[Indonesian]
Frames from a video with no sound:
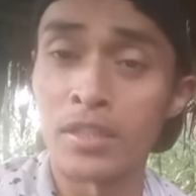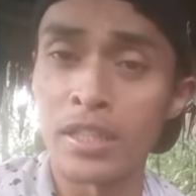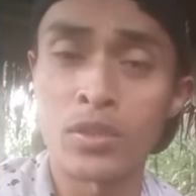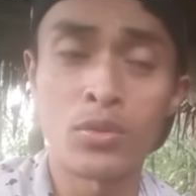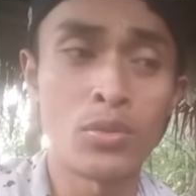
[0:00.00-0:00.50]

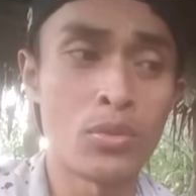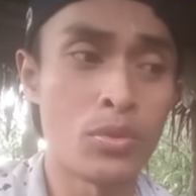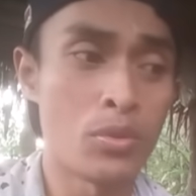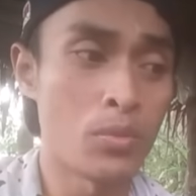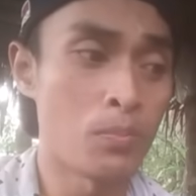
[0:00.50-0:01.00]

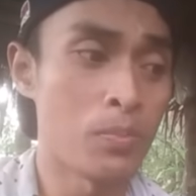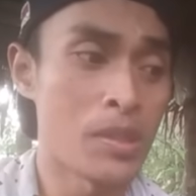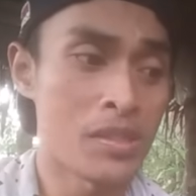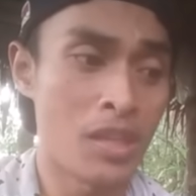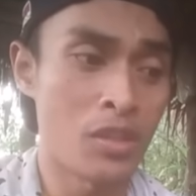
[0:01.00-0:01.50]
yaitu
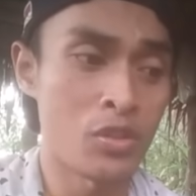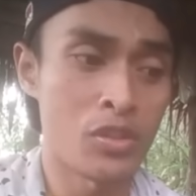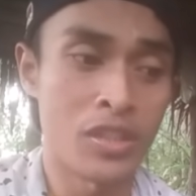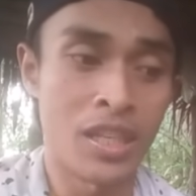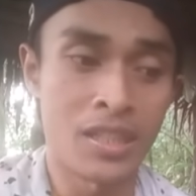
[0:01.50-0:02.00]

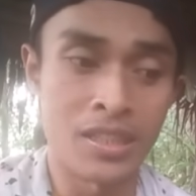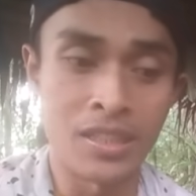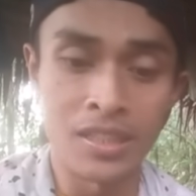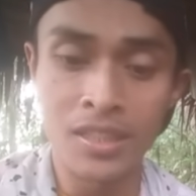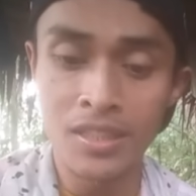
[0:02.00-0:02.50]
pesan
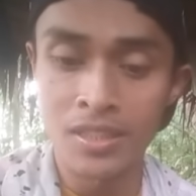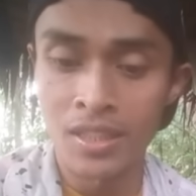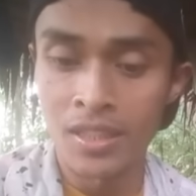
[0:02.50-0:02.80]
Syarini